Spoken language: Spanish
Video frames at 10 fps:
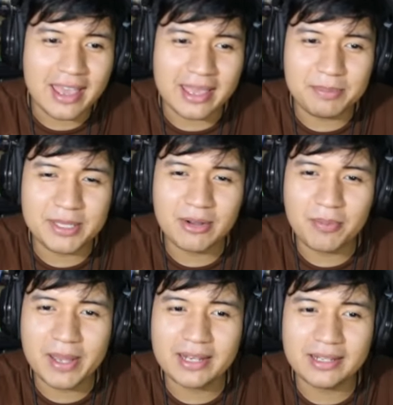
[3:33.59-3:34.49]
Eh,
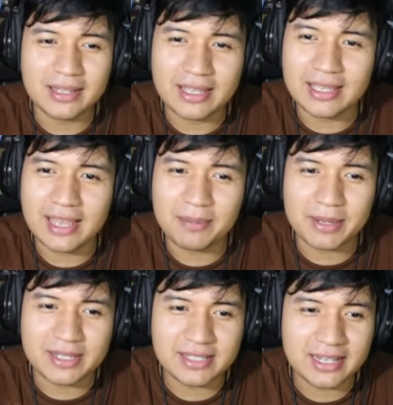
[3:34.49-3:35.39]
Peter Pan, eh, al
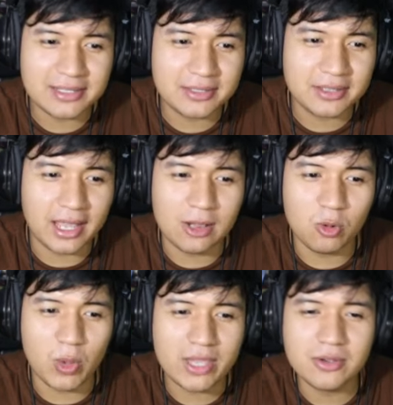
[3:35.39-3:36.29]
parecer, es el
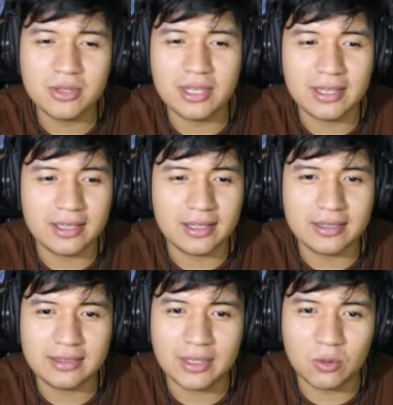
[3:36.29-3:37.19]
dueño de,
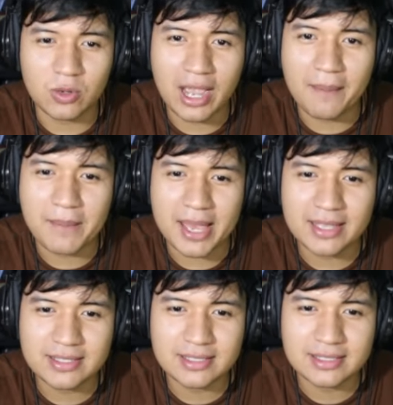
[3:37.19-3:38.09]
de, Nunca
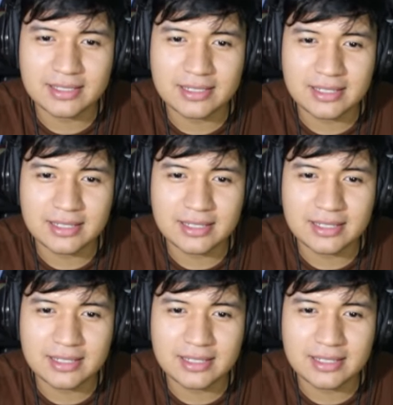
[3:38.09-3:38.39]
Jamás,